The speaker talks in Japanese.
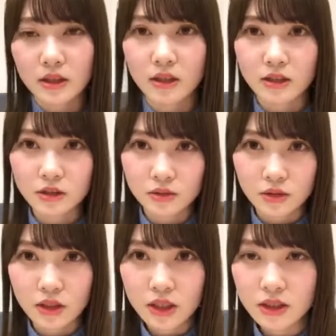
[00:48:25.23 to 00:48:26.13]
だからちょっ
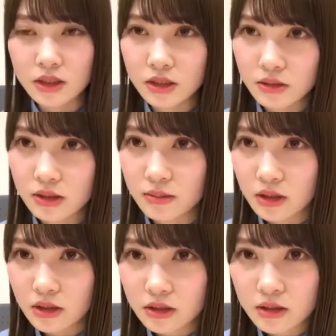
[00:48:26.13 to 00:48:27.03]
と禁止しよう、し
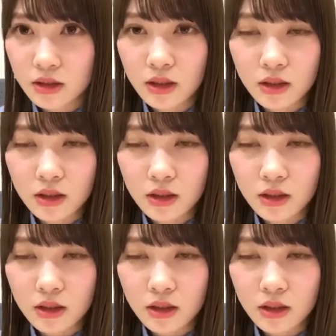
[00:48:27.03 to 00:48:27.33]
ばらく。